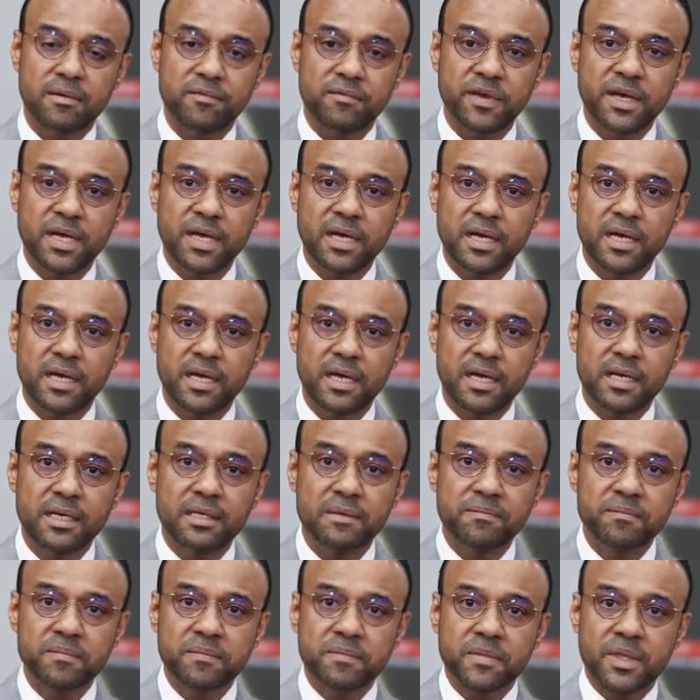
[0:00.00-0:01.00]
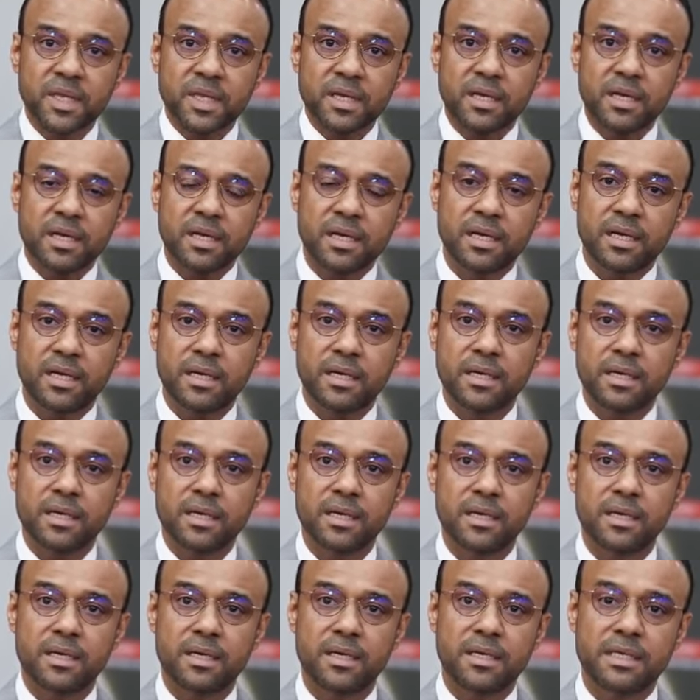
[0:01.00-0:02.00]
ف
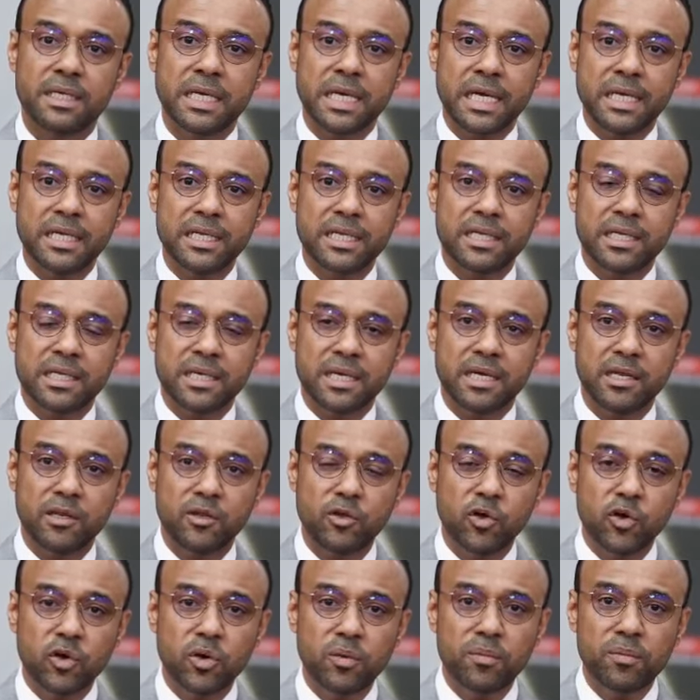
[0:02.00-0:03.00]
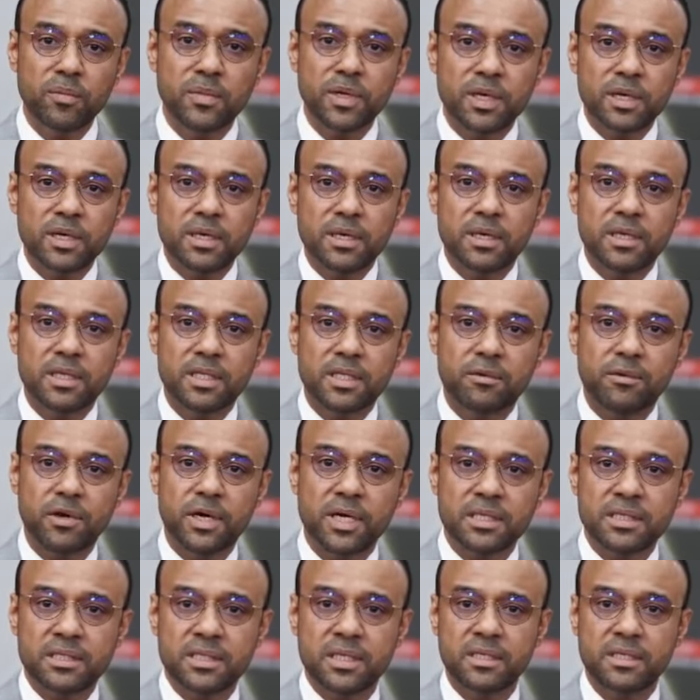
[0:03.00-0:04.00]
آه، يعني اليوم آه،
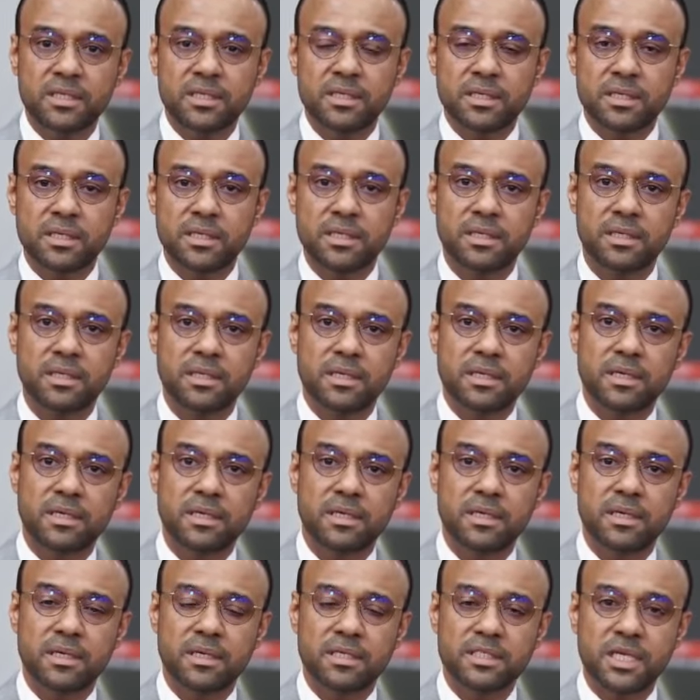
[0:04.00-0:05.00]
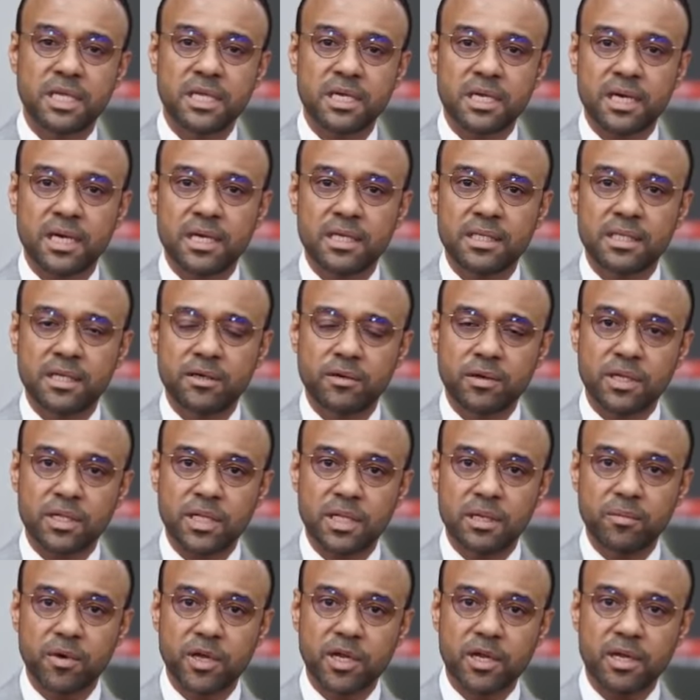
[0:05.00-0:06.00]
تواجد آه، شركات دولة
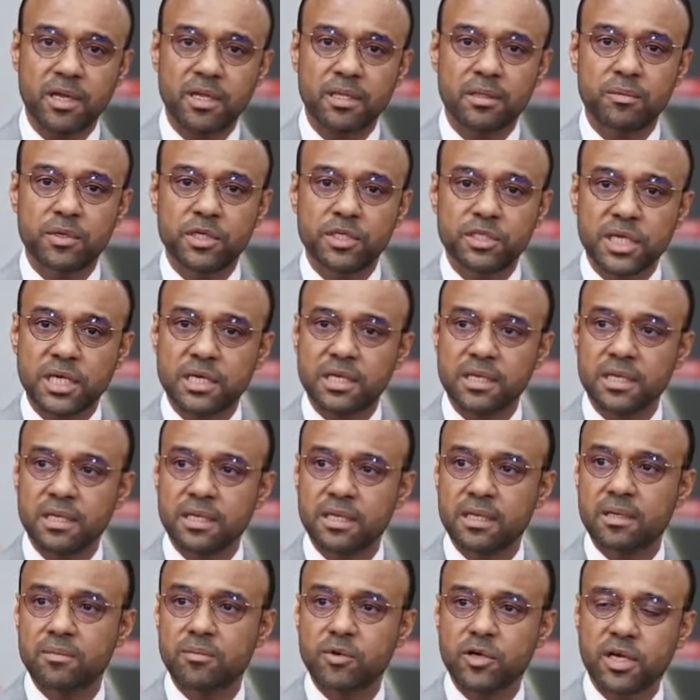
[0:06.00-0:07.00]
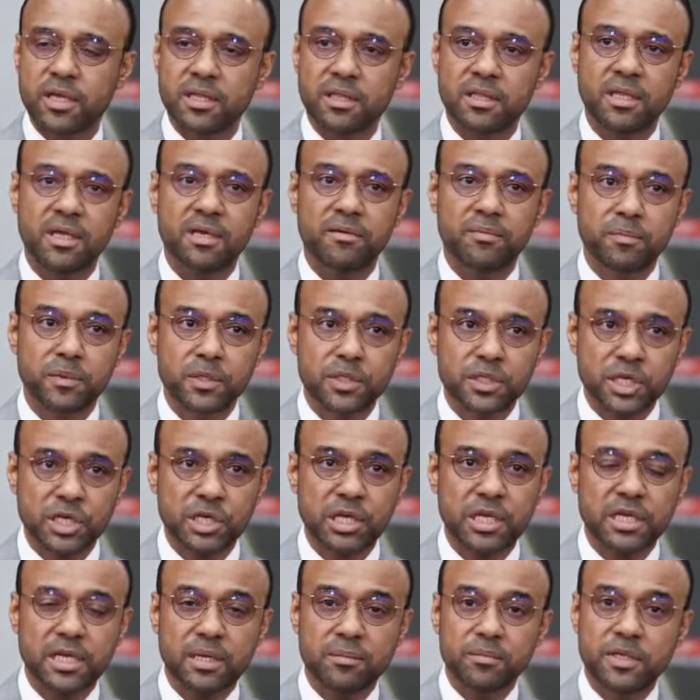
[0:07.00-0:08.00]
الإمارات بشكل مكثف
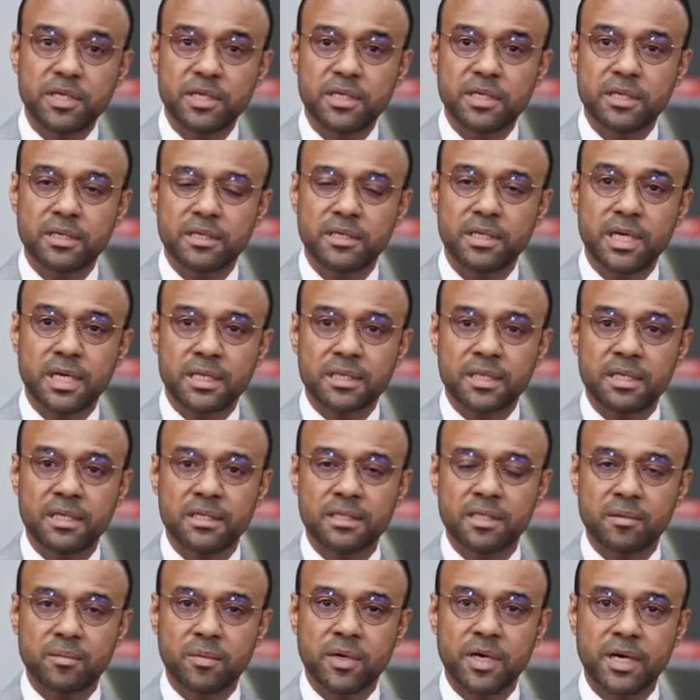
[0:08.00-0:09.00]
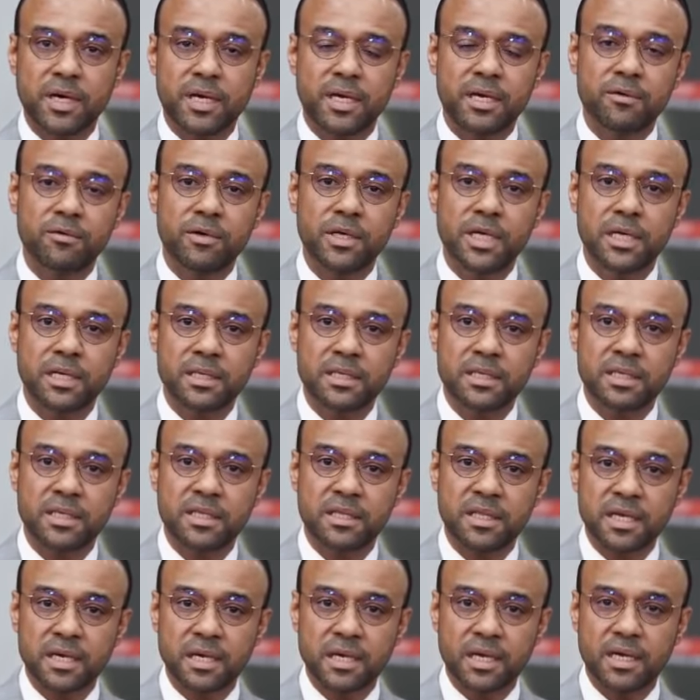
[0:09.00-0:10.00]
بشكل كبير يعطي انطباع ويعطي
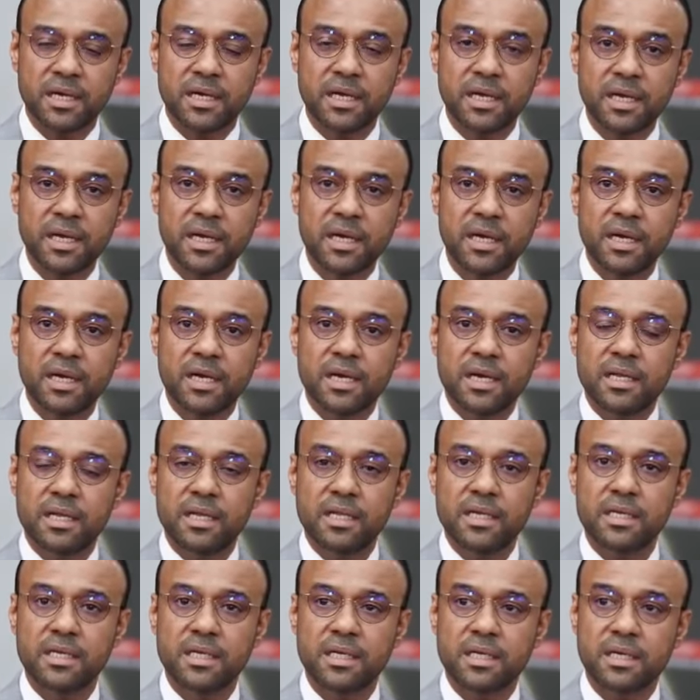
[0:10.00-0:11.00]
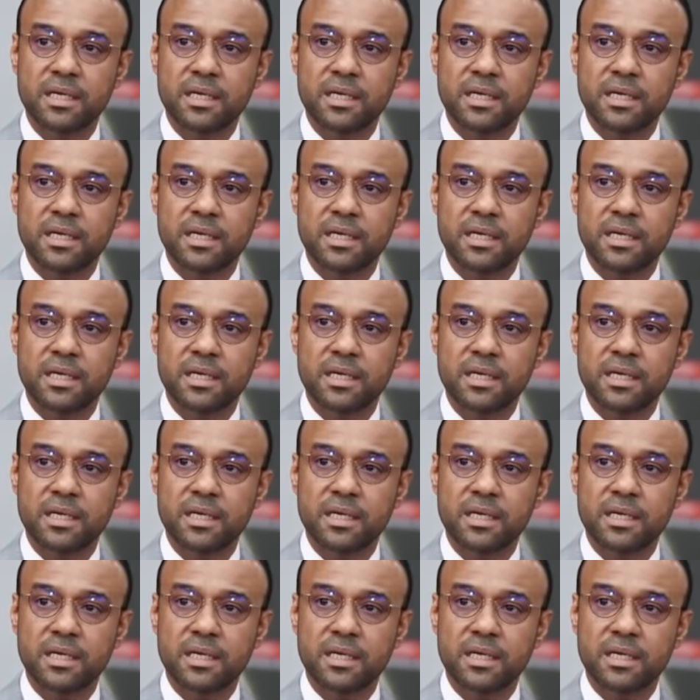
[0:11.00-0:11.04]
ثقة ل